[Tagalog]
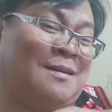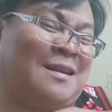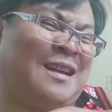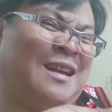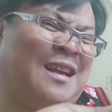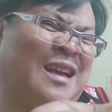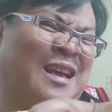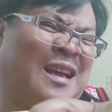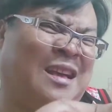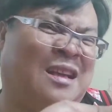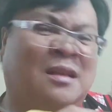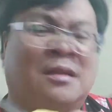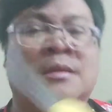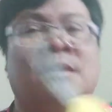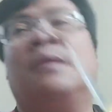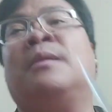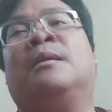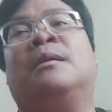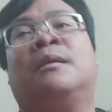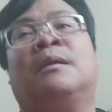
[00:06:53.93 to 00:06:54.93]
ah,
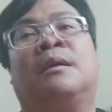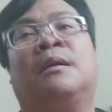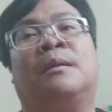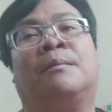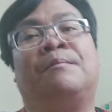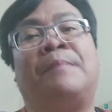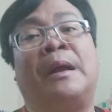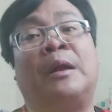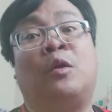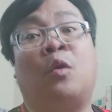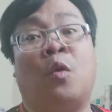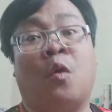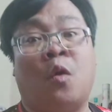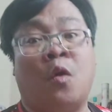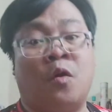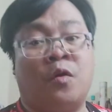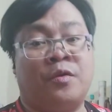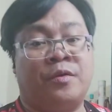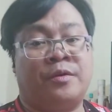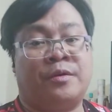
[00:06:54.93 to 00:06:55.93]

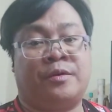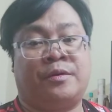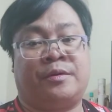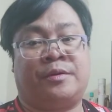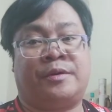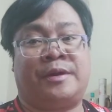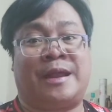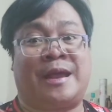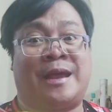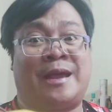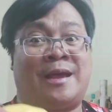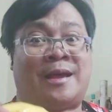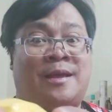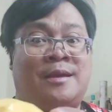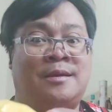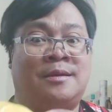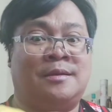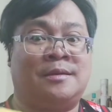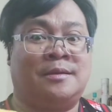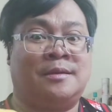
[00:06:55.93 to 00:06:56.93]
bagoong
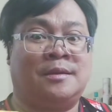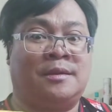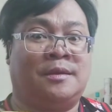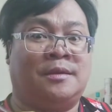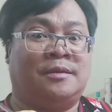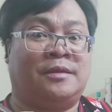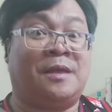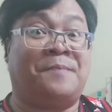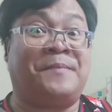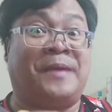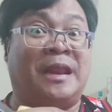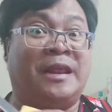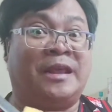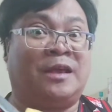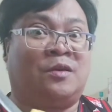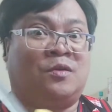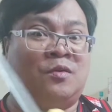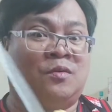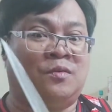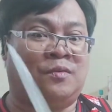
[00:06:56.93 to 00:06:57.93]
na nabili
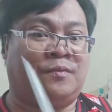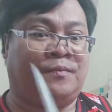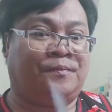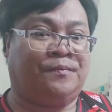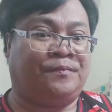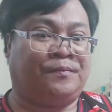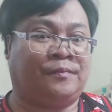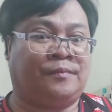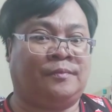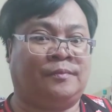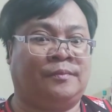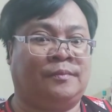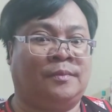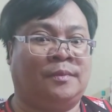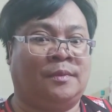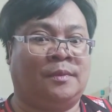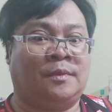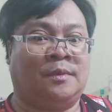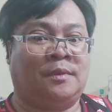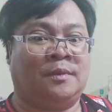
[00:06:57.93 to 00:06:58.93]
ko.
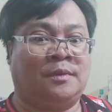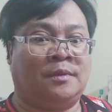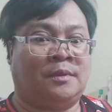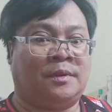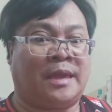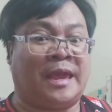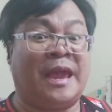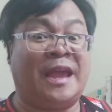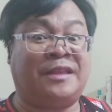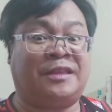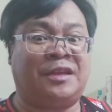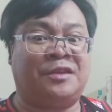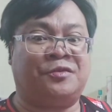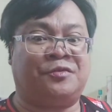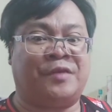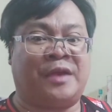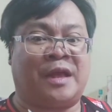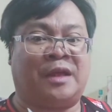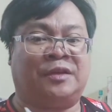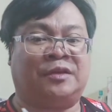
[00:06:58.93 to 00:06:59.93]

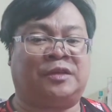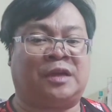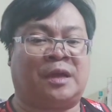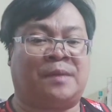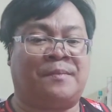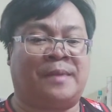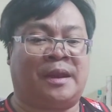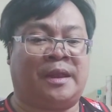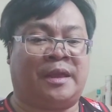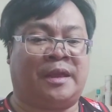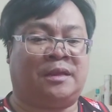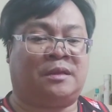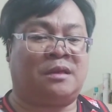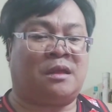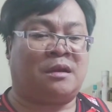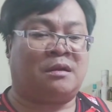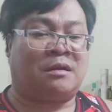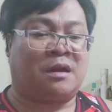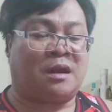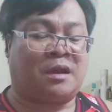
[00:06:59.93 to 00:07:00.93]
18 real siya, maliit lang ang